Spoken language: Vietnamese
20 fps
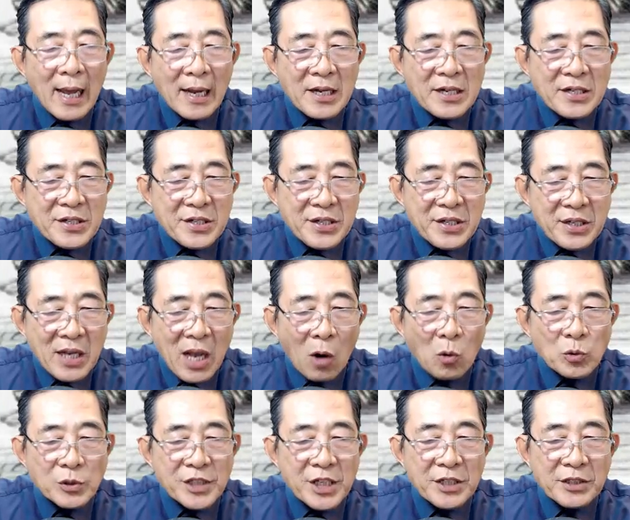là người
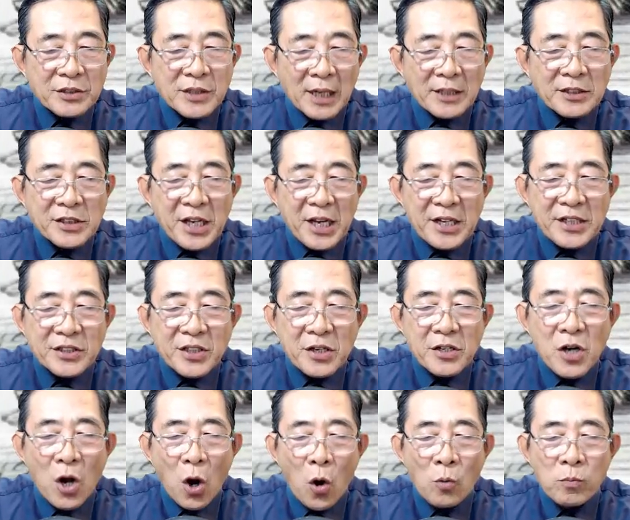cầu xin thánh chỉ
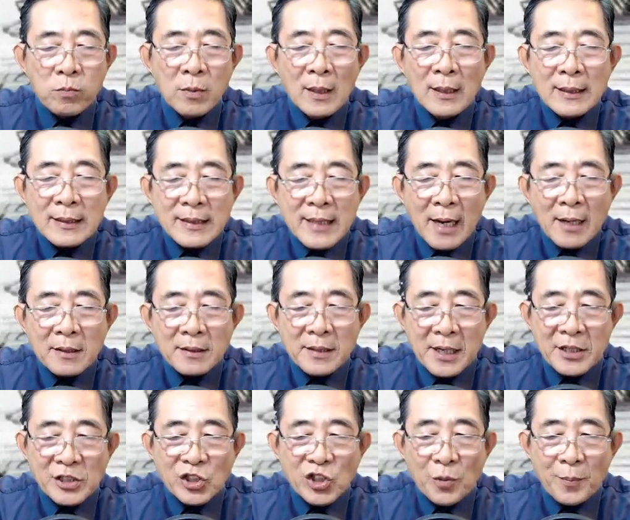tứ hồn, nhất
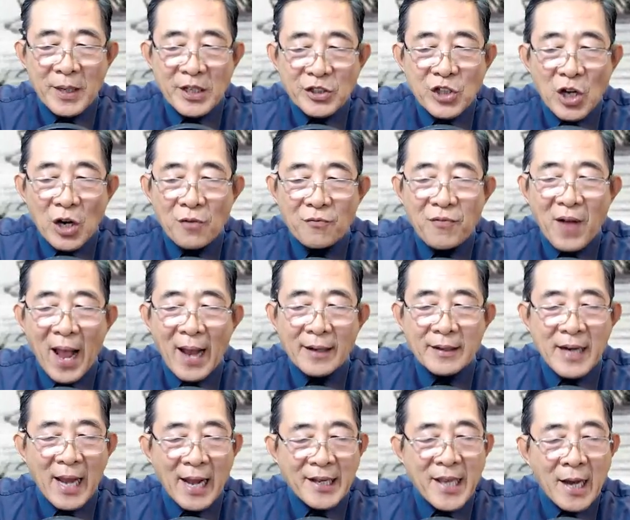định sẽ bị trừng
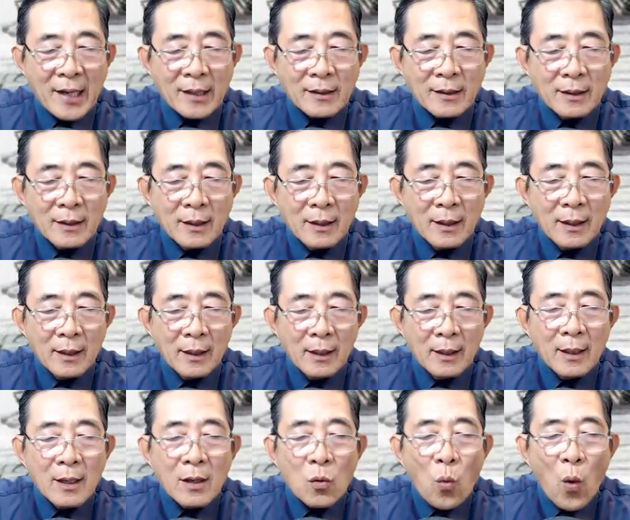phạt nặng nhất.
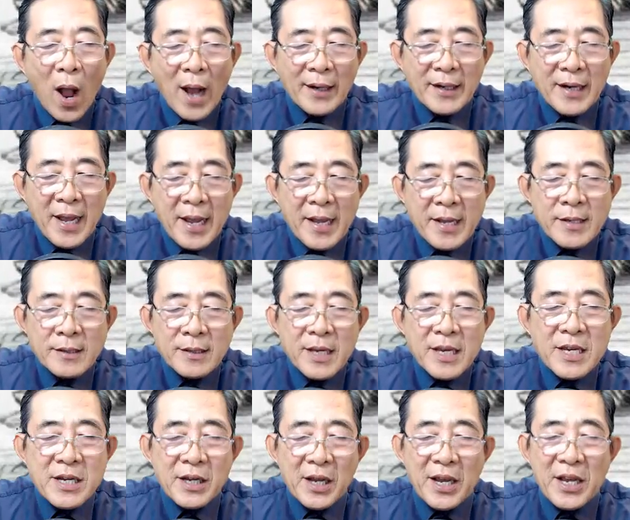Hoàng đế
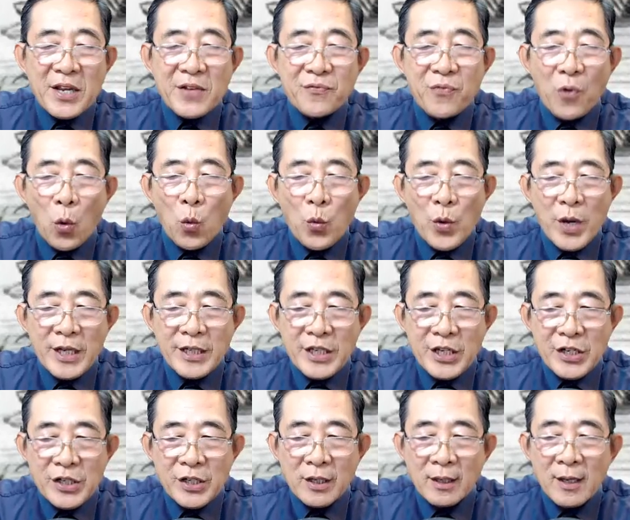kiên kỵ phủ Nguyên
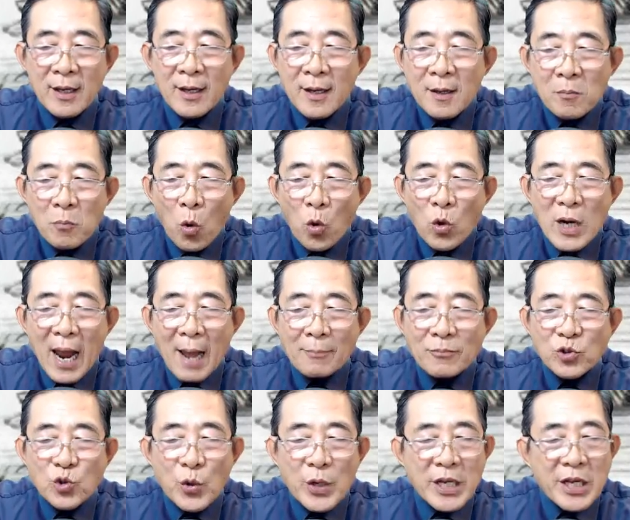Dương, muốn
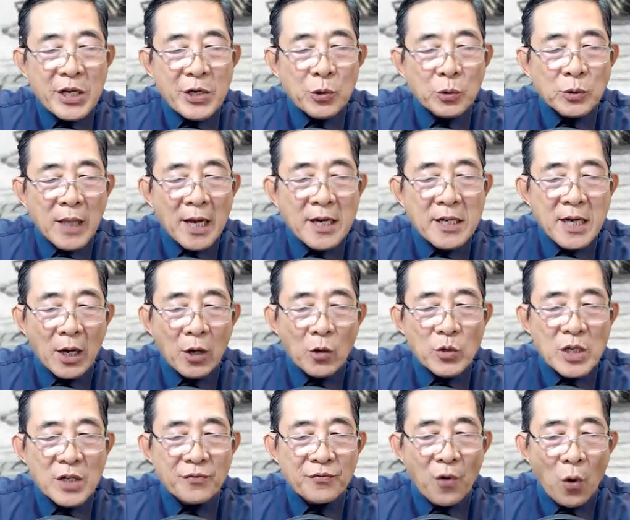làm suy yếu thế lực
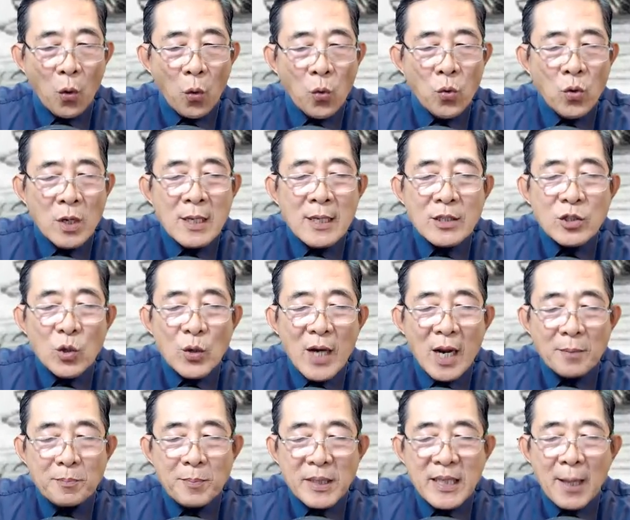của Dương Phủ, cho
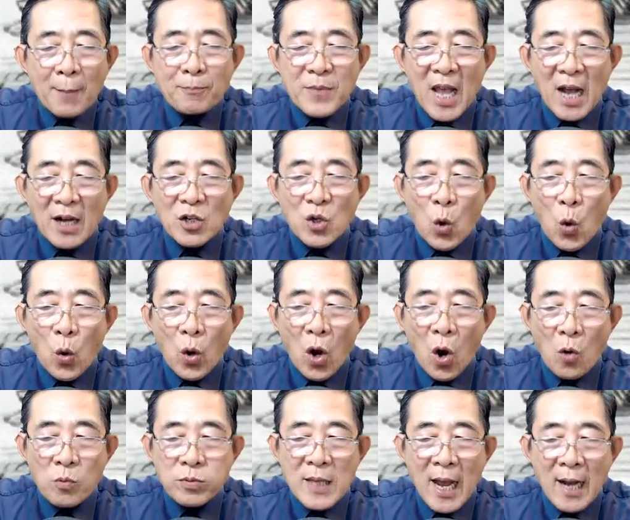nên mới chấp nhận cuộc
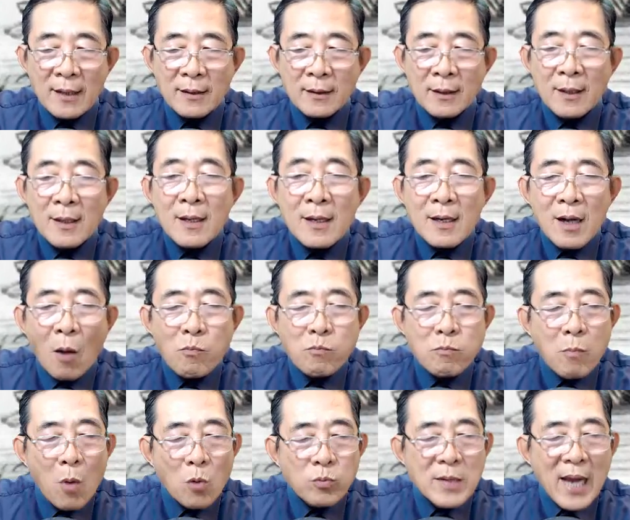hôn nhân,
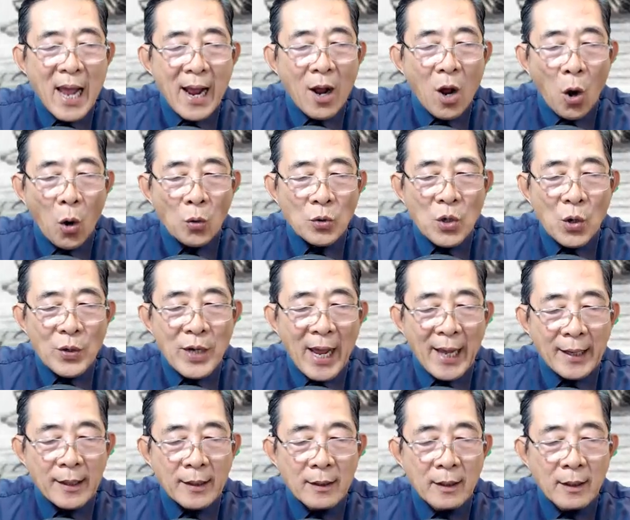không môn đăng hộ đối
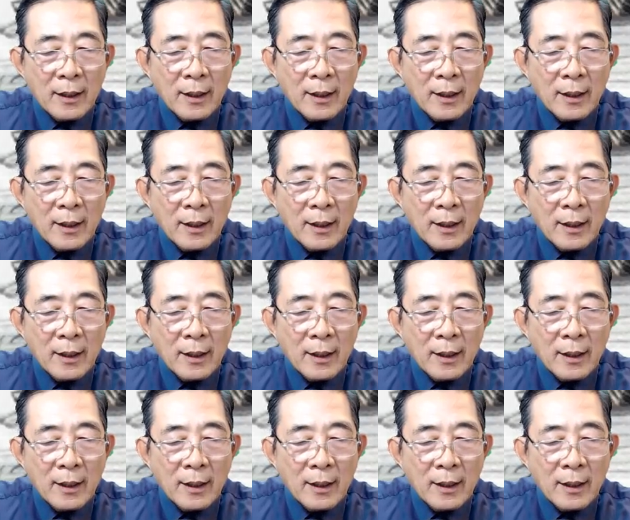này.